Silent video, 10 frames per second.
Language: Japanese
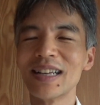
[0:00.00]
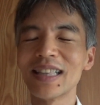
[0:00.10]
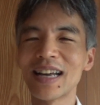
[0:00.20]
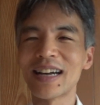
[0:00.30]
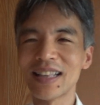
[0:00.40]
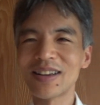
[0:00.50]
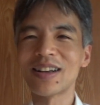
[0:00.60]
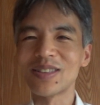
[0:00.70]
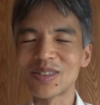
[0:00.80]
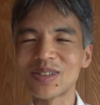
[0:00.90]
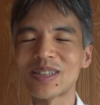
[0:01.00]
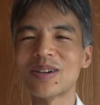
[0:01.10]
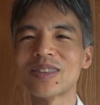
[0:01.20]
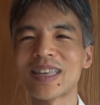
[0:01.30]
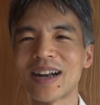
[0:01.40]
なんかね注射
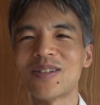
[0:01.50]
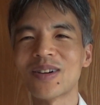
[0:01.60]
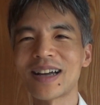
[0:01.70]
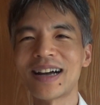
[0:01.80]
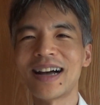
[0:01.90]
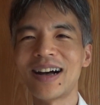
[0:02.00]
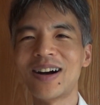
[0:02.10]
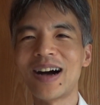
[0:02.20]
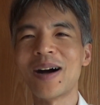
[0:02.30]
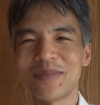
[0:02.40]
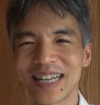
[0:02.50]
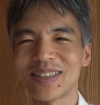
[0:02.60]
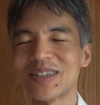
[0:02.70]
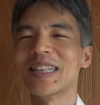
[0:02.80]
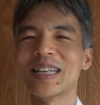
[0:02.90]
を打ったらこれは甘い
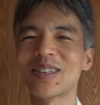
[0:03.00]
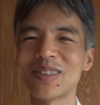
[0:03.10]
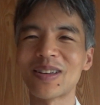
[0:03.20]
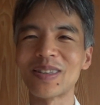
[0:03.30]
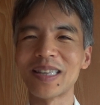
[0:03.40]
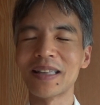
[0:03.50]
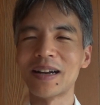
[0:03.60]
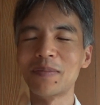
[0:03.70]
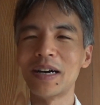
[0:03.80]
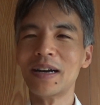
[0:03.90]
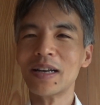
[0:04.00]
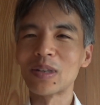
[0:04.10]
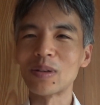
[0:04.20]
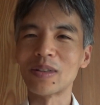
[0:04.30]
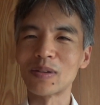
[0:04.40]
とかねそんな言ってたらまあ
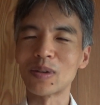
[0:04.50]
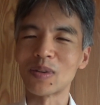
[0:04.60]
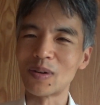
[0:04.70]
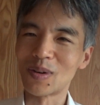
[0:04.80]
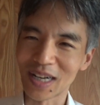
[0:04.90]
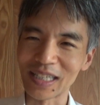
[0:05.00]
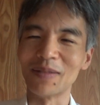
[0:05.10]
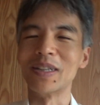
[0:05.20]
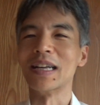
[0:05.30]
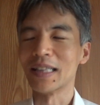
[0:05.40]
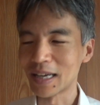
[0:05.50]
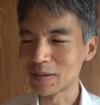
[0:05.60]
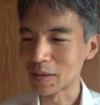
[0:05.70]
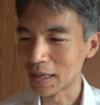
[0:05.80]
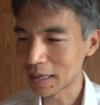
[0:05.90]
その人ちょっとおかしいみたいにな
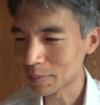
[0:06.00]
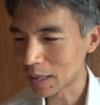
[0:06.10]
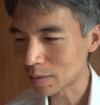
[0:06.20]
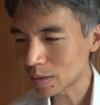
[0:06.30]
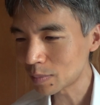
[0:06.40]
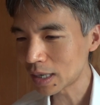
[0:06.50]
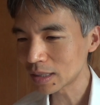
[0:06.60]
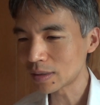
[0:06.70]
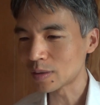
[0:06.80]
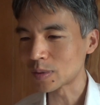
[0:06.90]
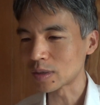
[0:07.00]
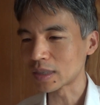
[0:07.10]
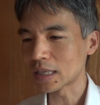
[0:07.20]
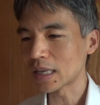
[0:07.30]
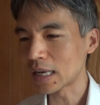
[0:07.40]
るからまあこれも味わうもの
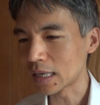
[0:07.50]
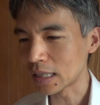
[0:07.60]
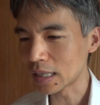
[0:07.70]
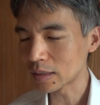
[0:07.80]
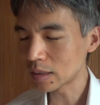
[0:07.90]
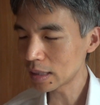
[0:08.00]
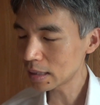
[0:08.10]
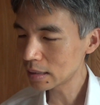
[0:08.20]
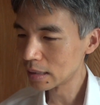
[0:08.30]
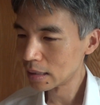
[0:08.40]
じゃないんですよね。